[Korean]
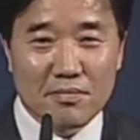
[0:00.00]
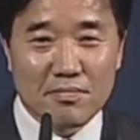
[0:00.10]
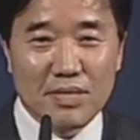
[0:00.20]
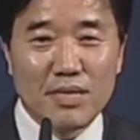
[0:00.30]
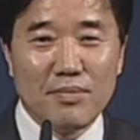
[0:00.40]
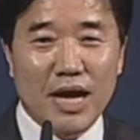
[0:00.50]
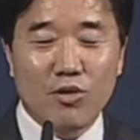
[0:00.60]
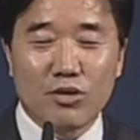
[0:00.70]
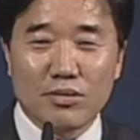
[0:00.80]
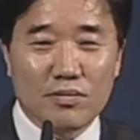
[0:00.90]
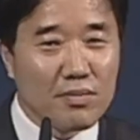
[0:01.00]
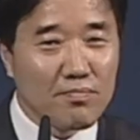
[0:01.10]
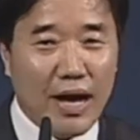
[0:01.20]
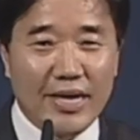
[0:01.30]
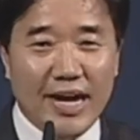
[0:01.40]
믿음이라고는
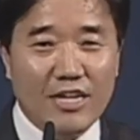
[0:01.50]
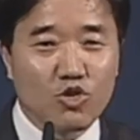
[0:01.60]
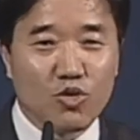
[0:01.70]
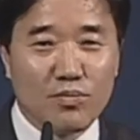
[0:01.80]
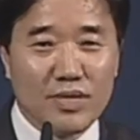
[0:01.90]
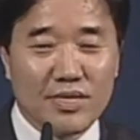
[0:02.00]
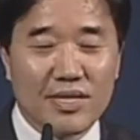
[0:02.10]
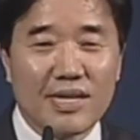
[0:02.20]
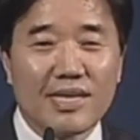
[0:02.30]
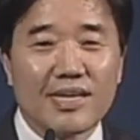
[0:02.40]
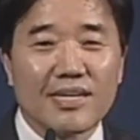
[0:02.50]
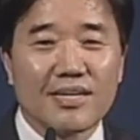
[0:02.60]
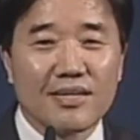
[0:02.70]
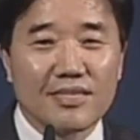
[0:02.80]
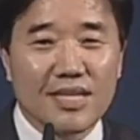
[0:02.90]
발견할 수 없는
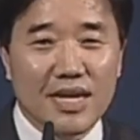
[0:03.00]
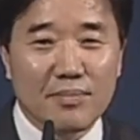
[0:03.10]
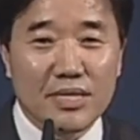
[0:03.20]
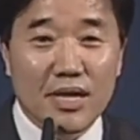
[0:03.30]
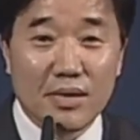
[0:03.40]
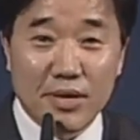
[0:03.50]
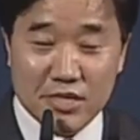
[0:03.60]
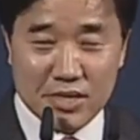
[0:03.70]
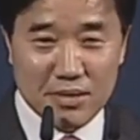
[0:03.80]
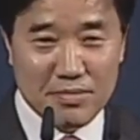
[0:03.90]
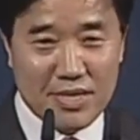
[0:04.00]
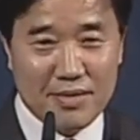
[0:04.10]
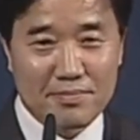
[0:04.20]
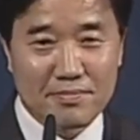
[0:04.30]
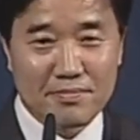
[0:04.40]
그런 사람이 되어버렸을
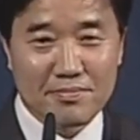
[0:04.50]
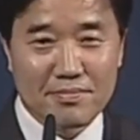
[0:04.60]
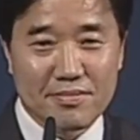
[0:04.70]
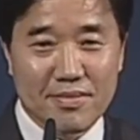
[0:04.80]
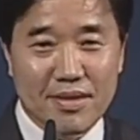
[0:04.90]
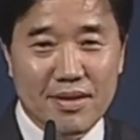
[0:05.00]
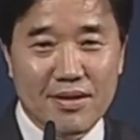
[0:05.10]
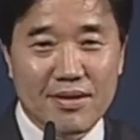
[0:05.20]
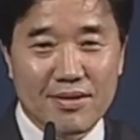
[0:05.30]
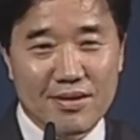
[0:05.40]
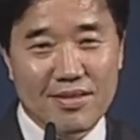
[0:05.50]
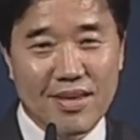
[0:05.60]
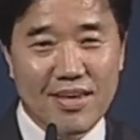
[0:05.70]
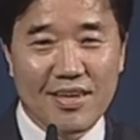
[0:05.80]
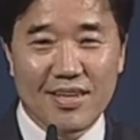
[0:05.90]
겁니다. 그런데